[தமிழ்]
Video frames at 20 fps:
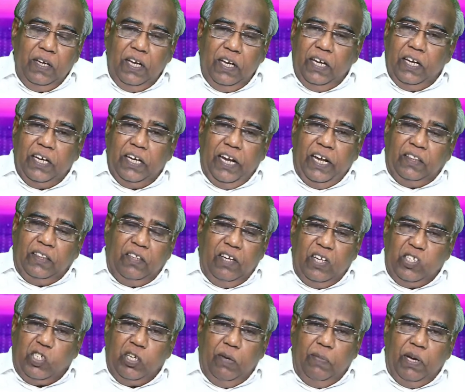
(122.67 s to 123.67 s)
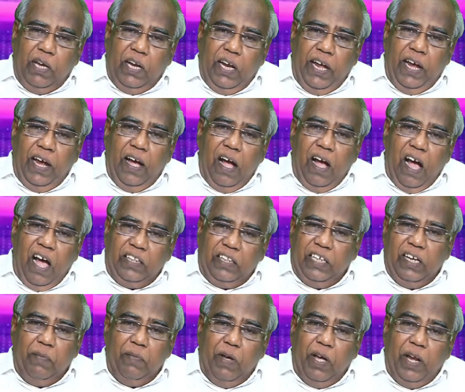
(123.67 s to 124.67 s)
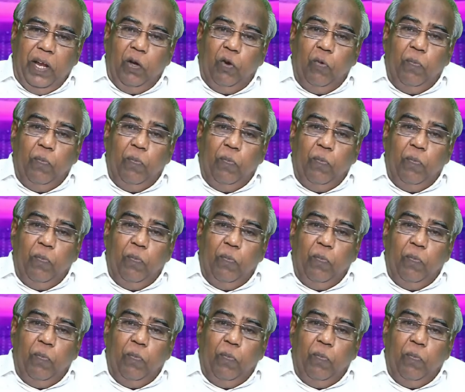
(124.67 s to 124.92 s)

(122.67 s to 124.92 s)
இன்றைய திருச்சபையில் அதிகமான